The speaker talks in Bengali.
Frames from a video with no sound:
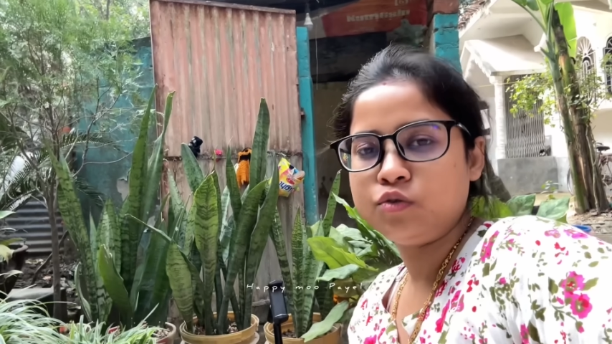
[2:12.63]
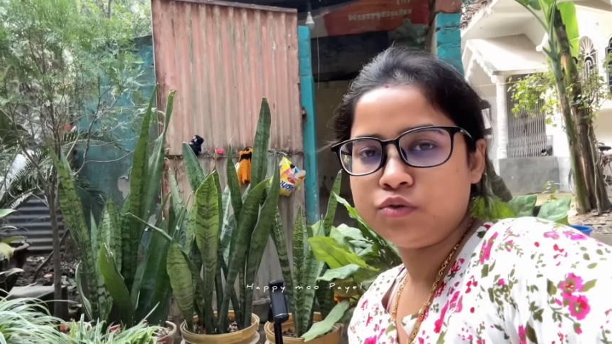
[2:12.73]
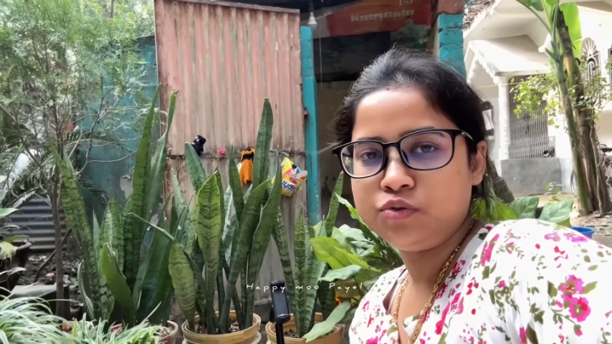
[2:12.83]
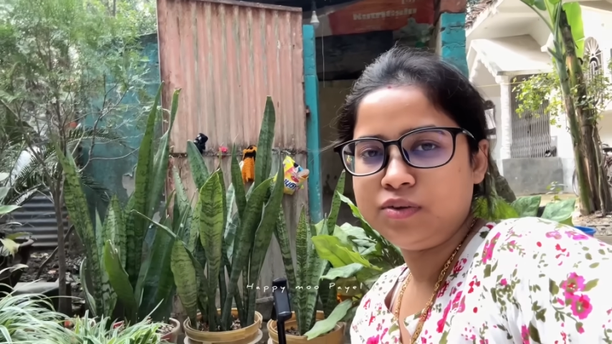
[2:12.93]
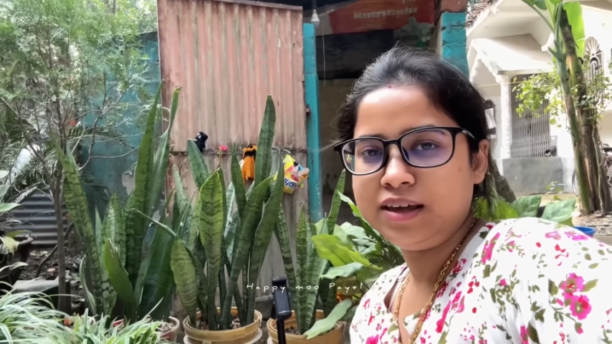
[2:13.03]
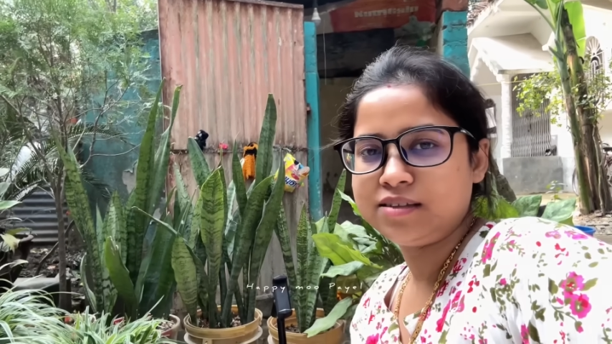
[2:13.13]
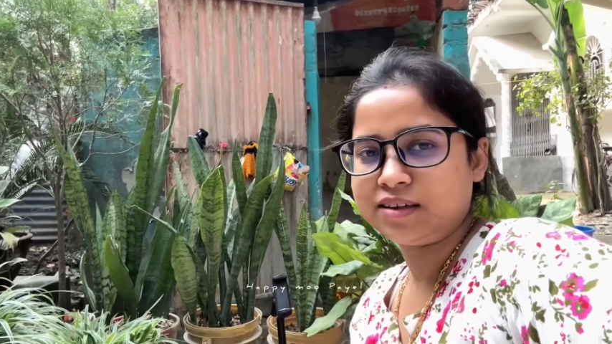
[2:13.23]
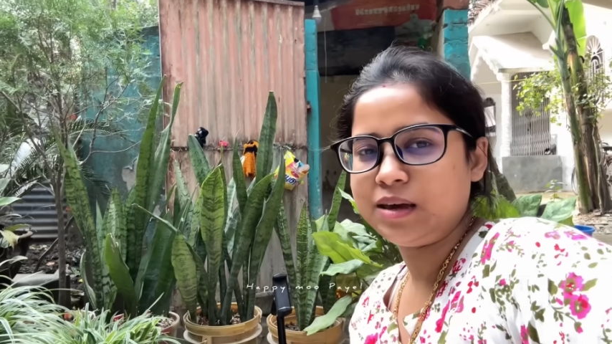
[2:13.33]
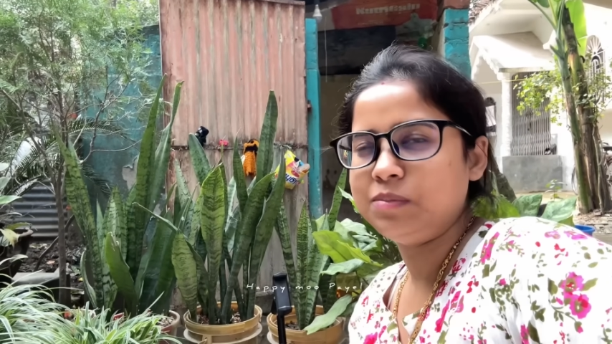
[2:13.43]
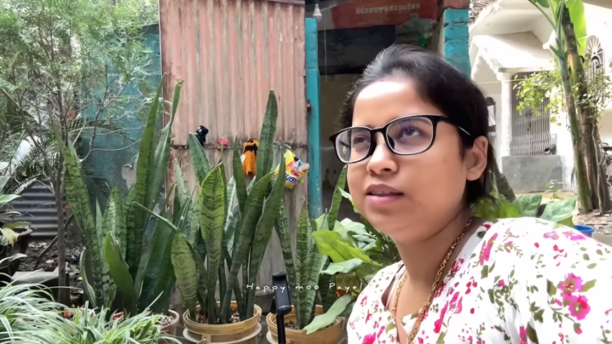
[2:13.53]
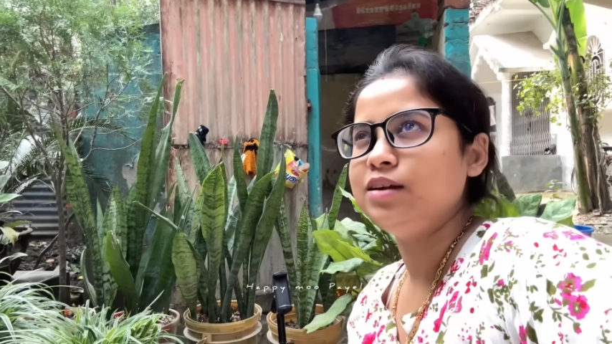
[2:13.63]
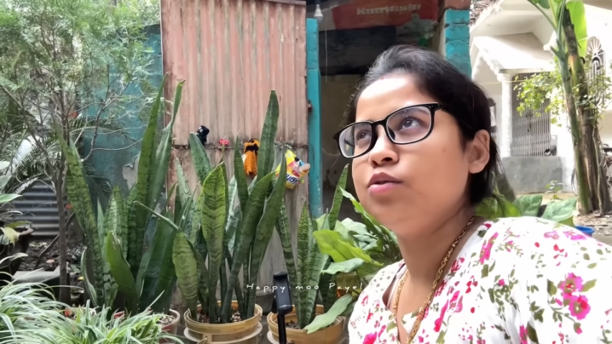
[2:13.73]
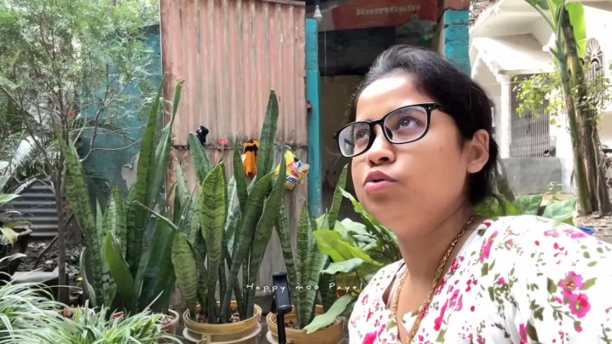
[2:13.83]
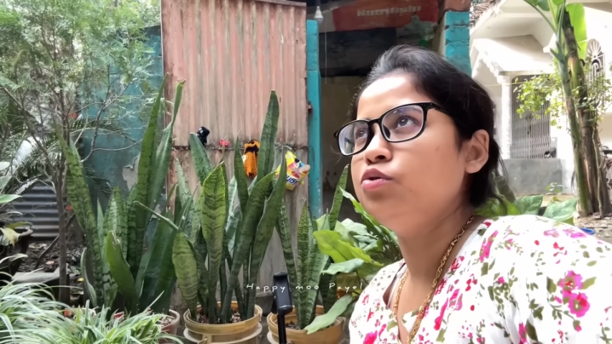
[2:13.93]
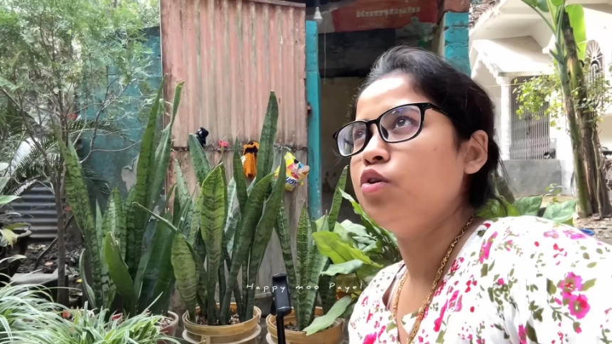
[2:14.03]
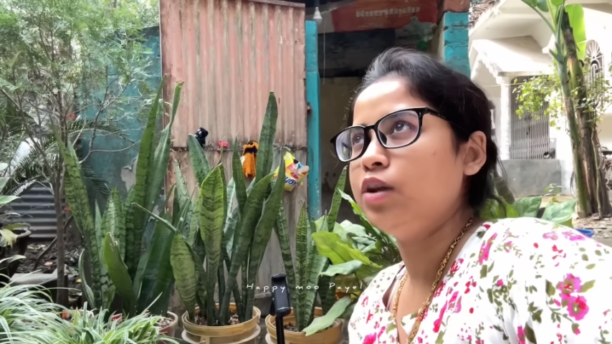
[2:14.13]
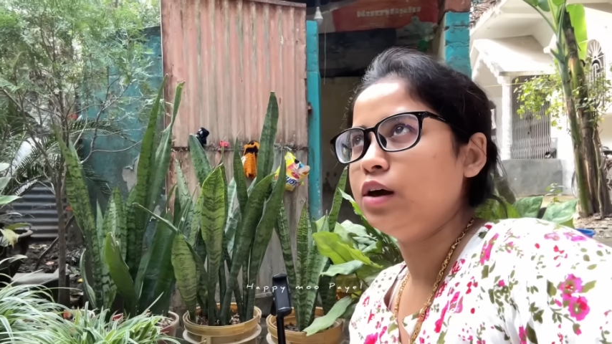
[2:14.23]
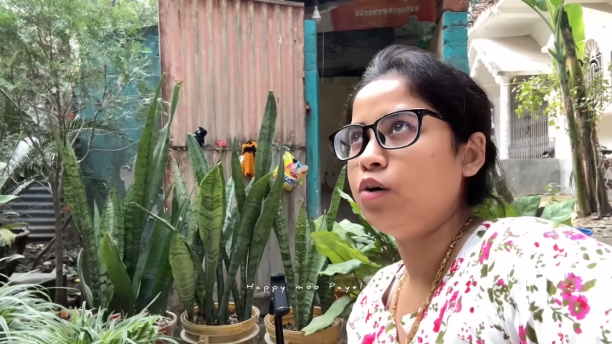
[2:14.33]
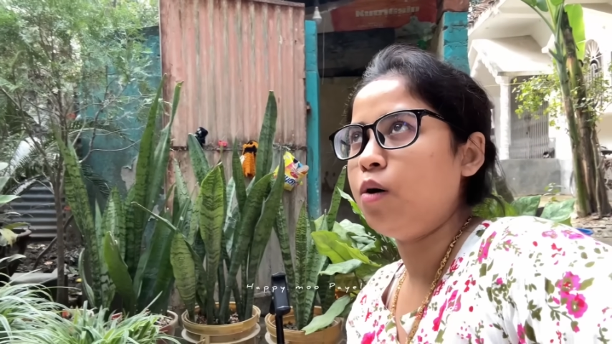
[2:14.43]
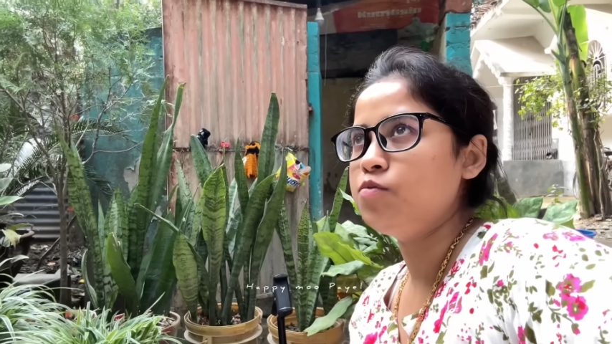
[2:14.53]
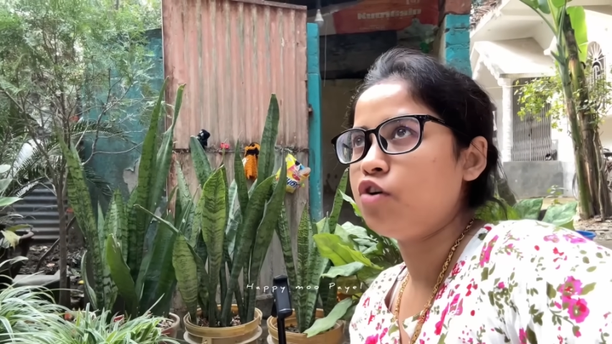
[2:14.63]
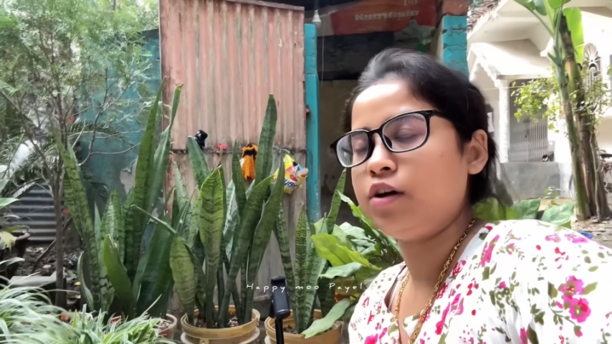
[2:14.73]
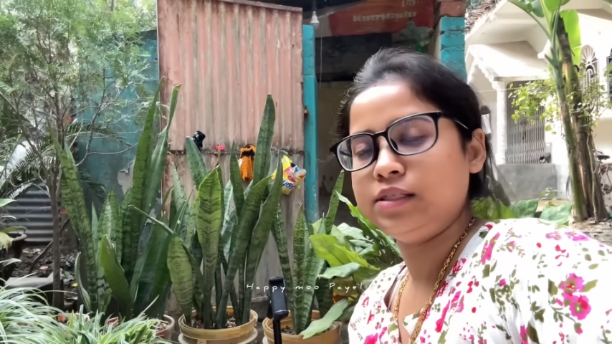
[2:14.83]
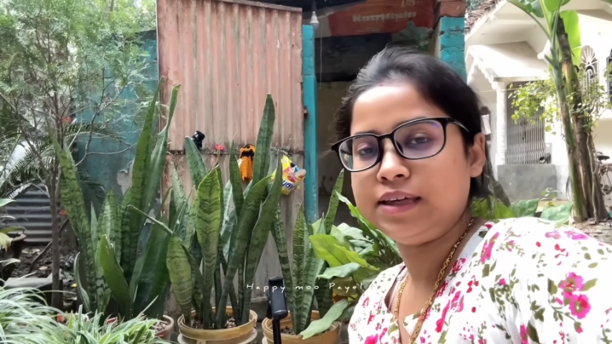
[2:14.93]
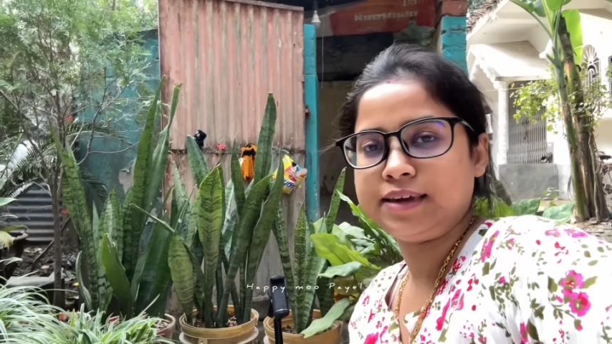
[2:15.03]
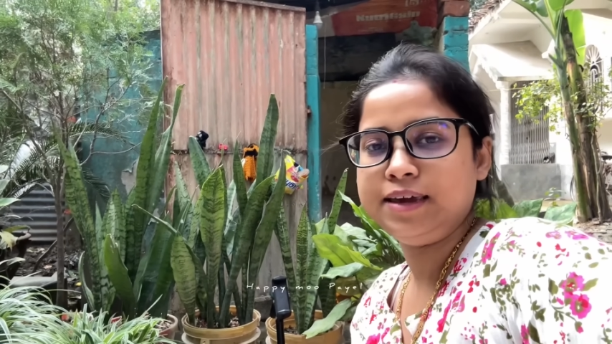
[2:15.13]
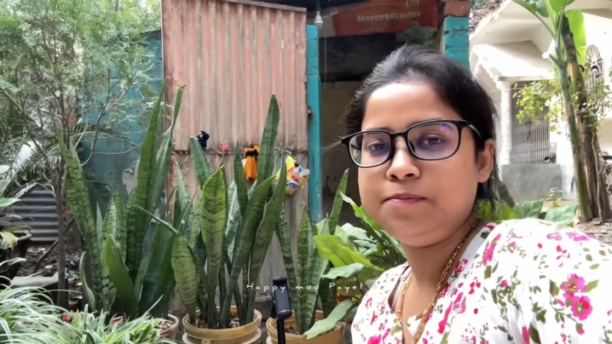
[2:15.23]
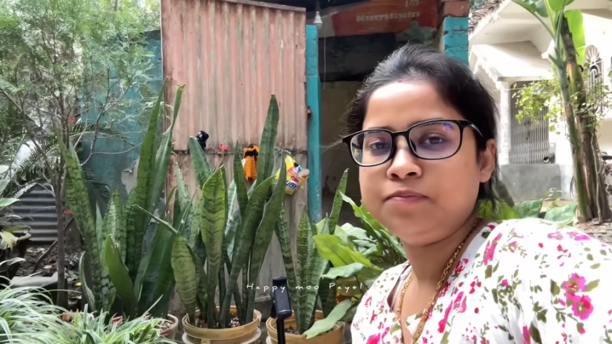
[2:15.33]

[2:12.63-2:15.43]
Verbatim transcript: রোদ্দুর নেই আজকে এমনিতেই রোদ্দুর অনেক কম সকাল থেকেই